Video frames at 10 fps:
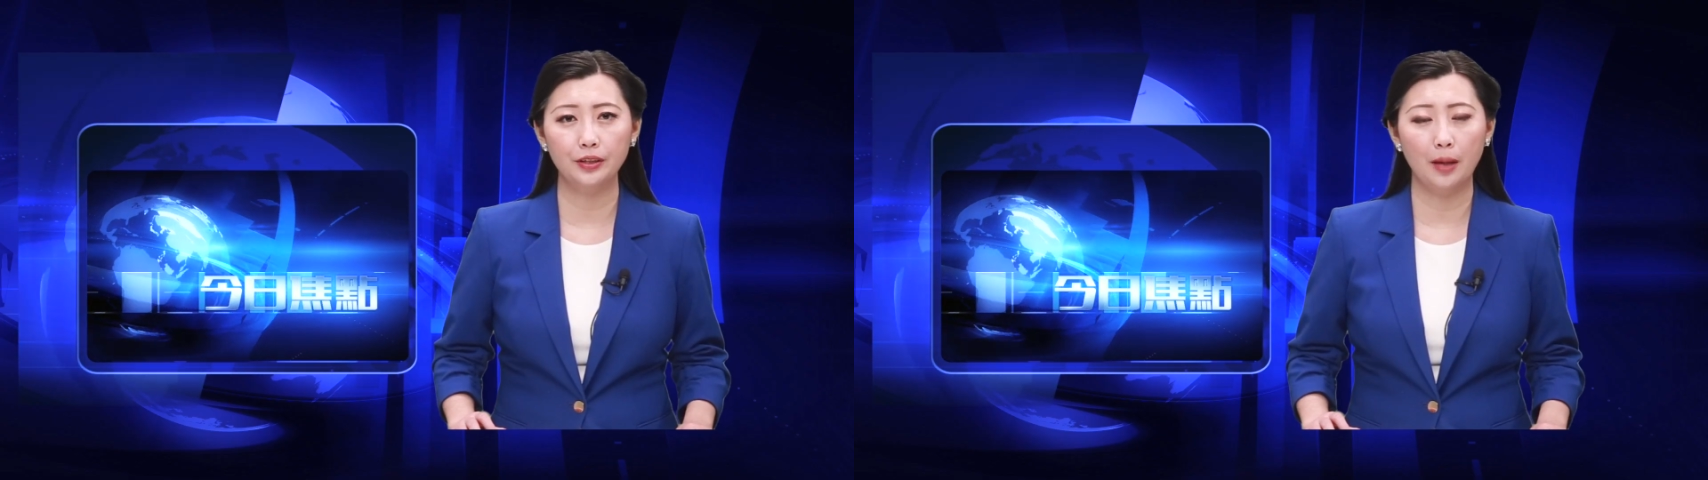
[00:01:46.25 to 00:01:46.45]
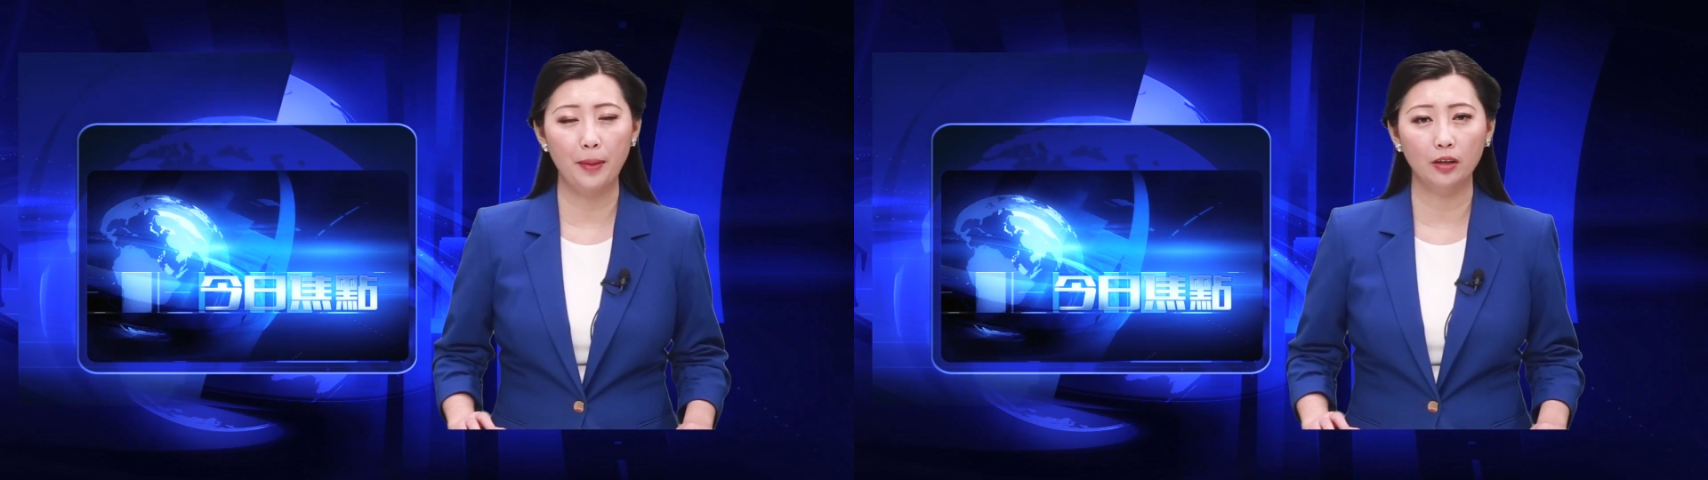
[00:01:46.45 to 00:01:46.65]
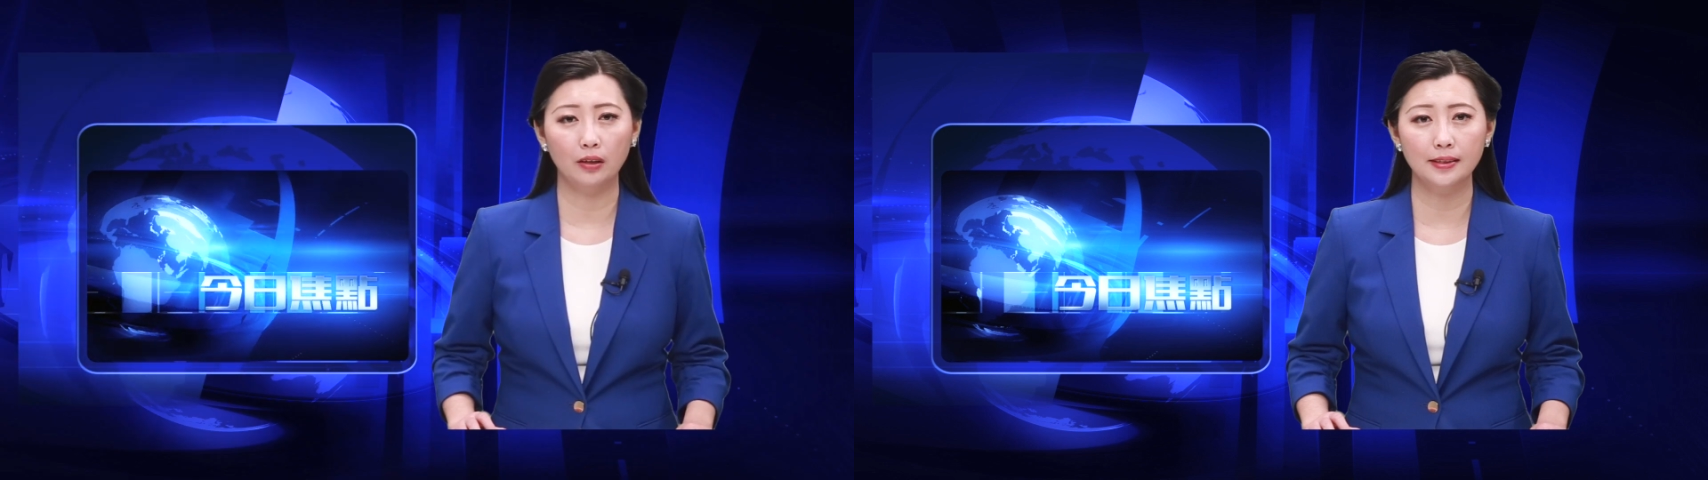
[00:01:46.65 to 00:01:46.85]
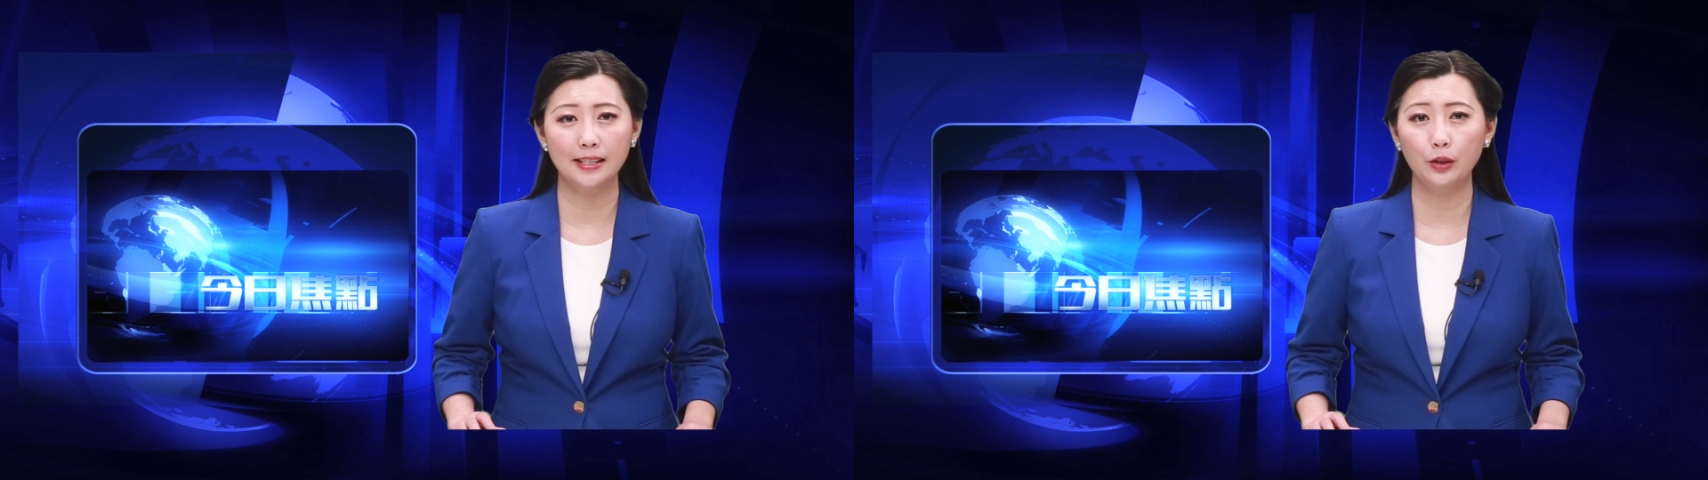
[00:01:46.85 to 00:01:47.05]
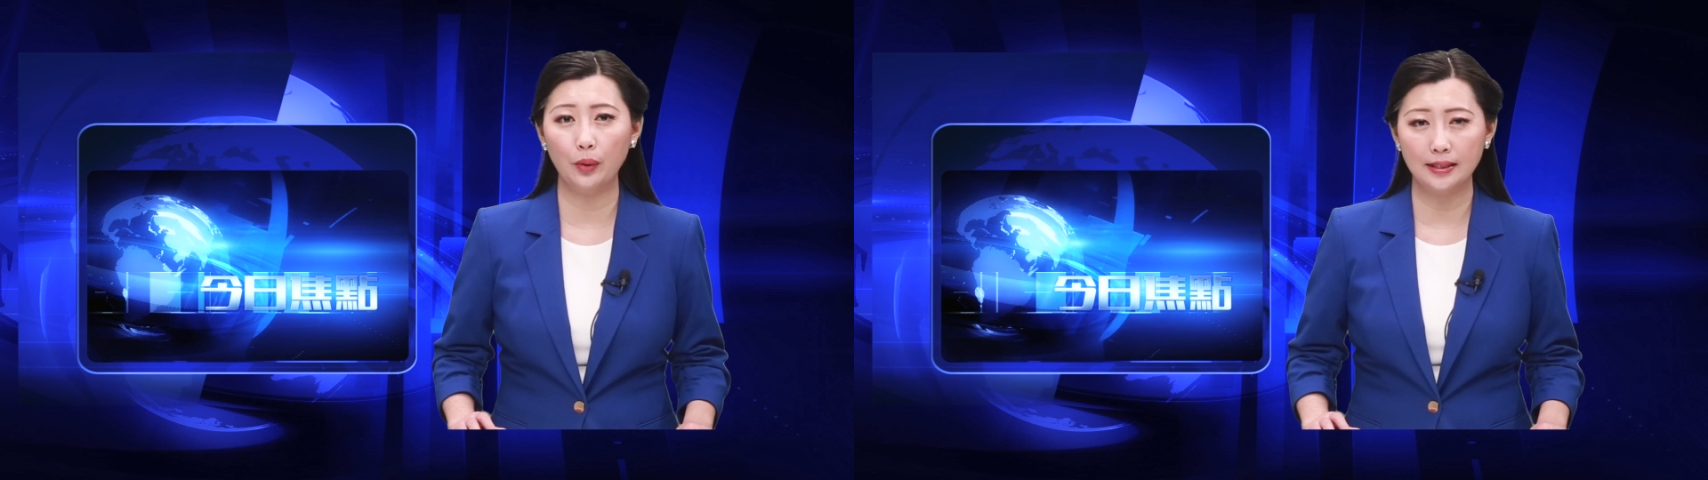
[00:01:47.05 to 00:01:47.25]
要报道一
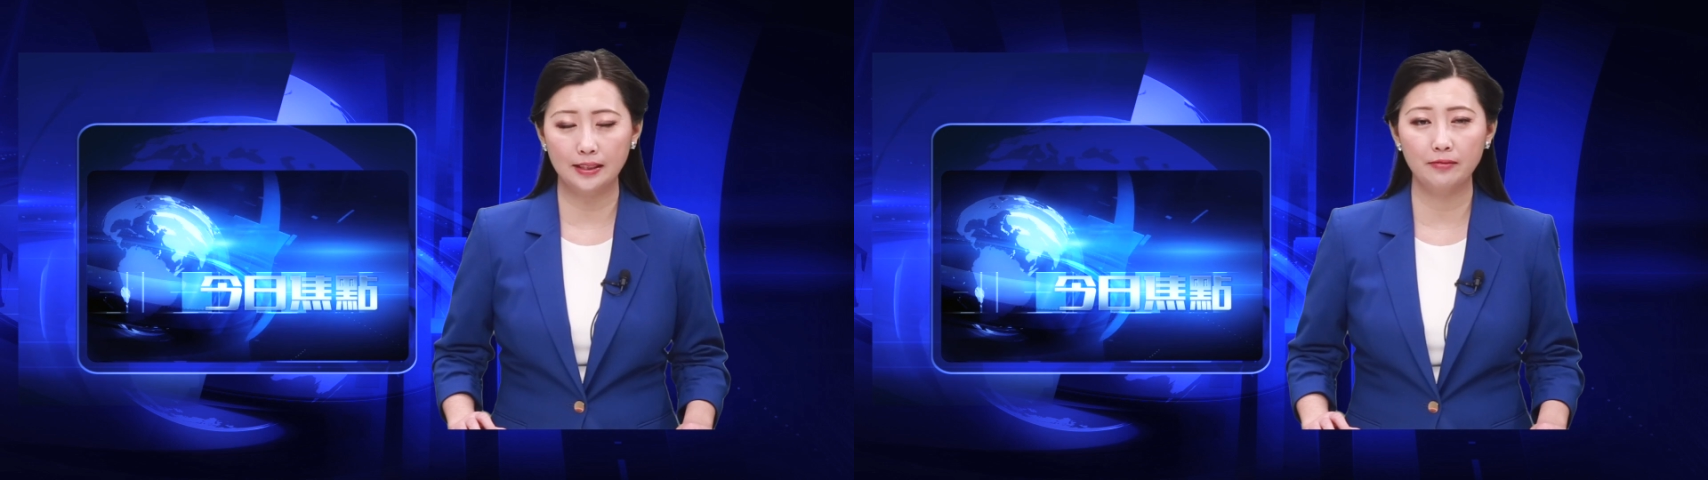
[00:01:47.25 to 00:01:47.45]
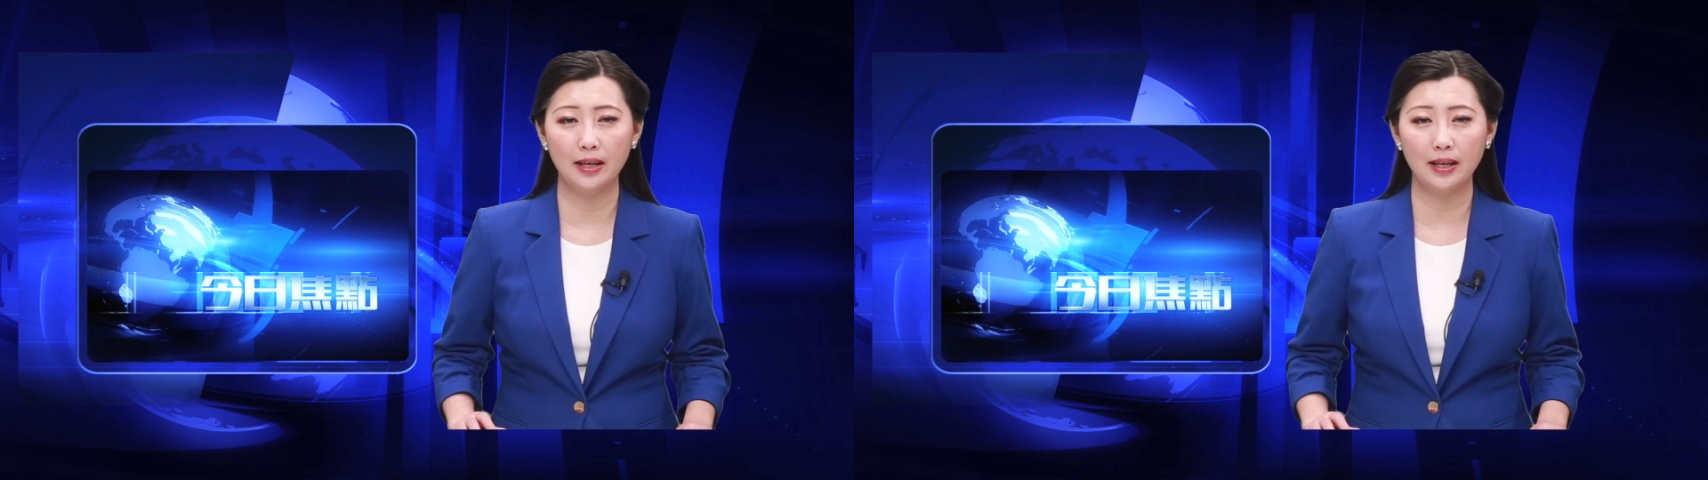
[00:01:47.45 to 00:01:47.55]
些暖新